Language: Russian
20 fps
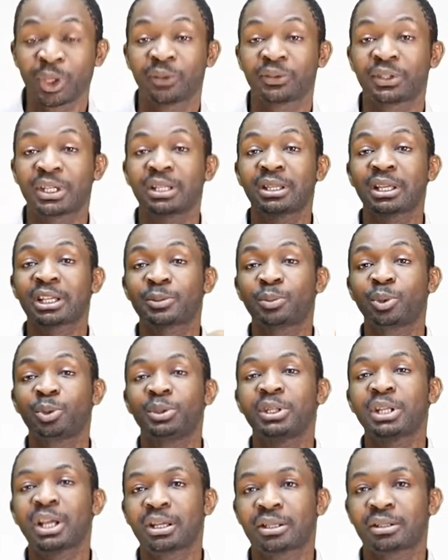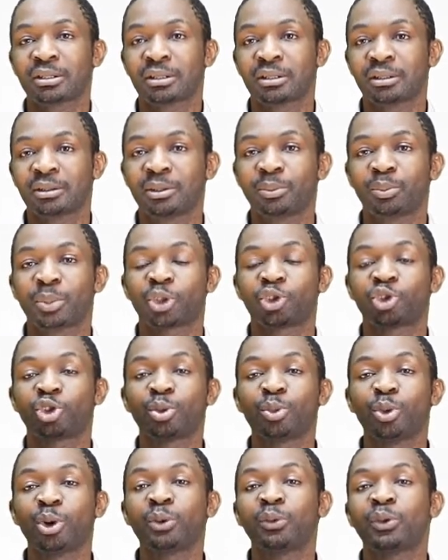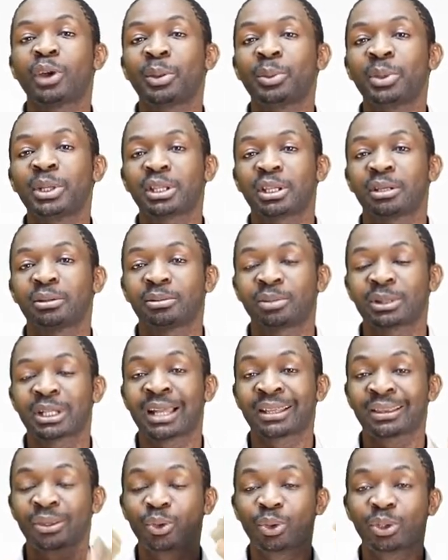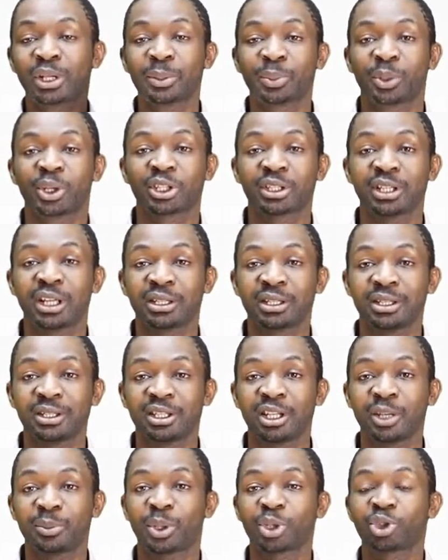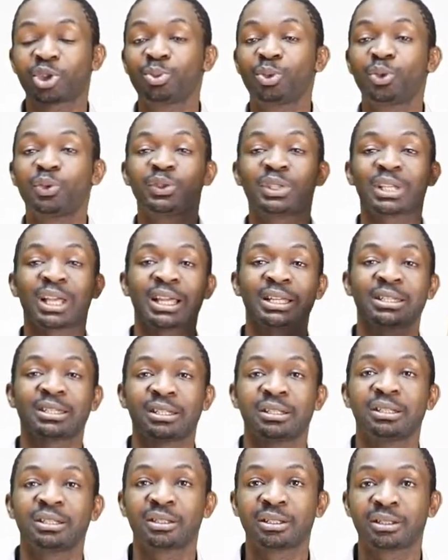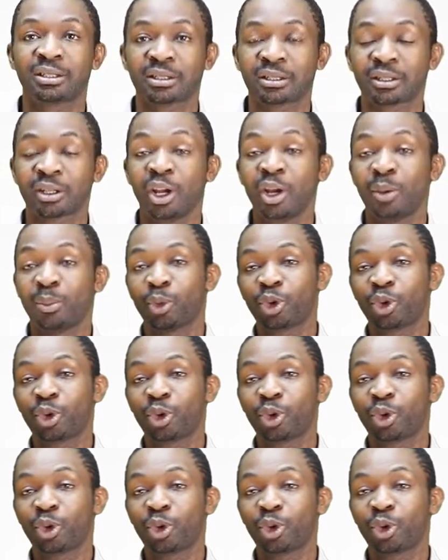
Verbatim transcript: всегда вспоминайте, почему вы об этом, откуда пришла эта идея, почему вы захотели это делать.